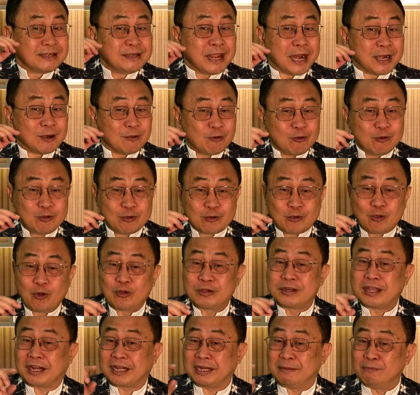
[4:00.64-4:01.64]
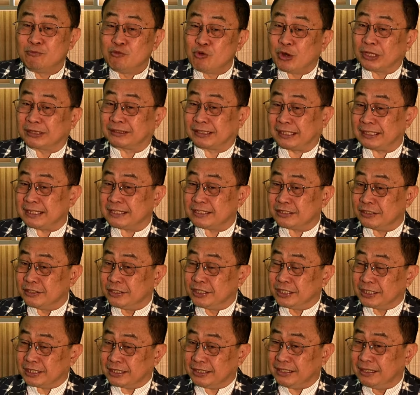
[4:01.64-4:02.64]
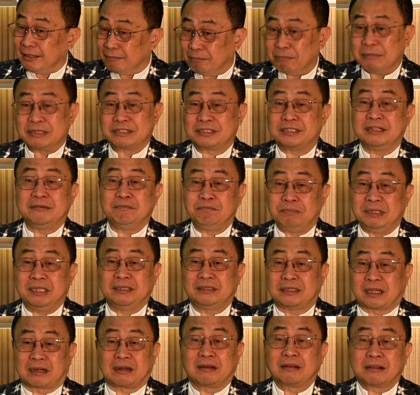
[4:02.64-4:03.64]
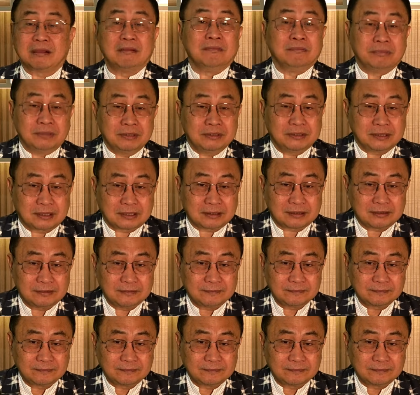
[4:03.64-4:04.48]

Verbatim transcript: dan unggul dari buatannya sendiri, mesin pintar, komputer.